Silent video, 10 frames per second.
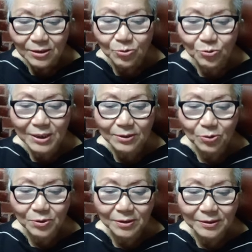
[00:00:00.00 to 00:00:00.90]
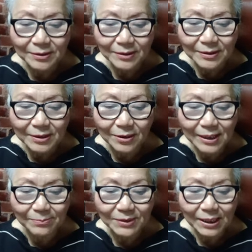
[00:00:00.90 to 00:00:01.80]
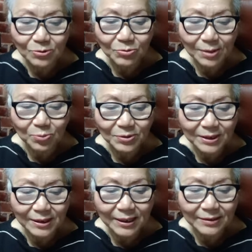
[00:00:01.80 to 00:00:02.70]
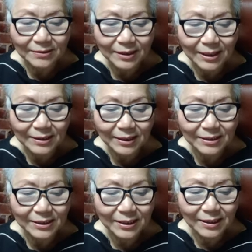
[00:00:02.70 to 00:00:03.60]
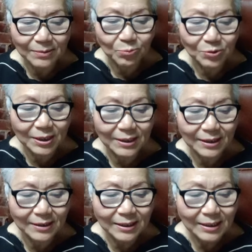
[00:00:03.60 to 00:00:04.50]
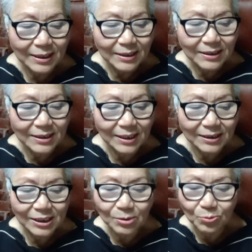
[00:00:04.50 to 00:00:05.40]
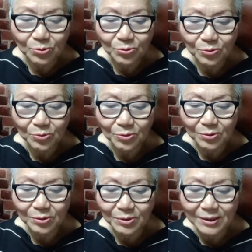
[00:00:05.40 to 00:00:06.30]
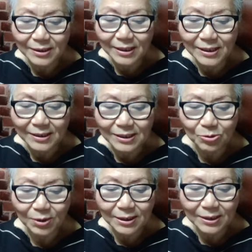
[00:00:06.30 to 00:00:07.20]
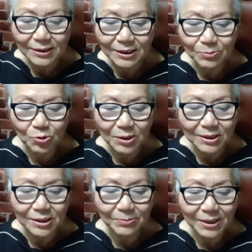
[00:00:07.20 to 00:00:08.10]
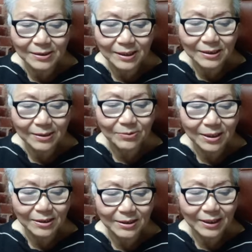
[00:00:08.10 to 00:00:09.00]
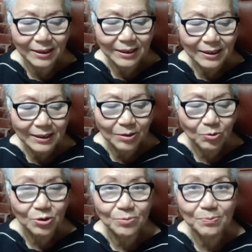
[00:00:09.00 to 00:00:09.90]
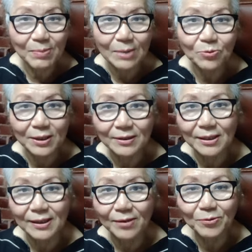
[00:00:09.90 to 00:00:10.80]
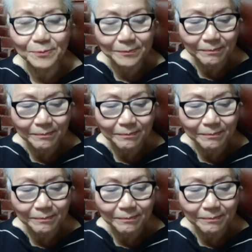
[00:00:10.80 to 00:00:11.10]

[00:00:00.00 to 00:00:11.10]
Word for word: 윤 대통령은 경남 창원과 부산에서 각각 진행된 부산항 신항 7부도 어, 개장식과 식목일 기념행사에 참석한 뒤에 이곳을 방문했다네요.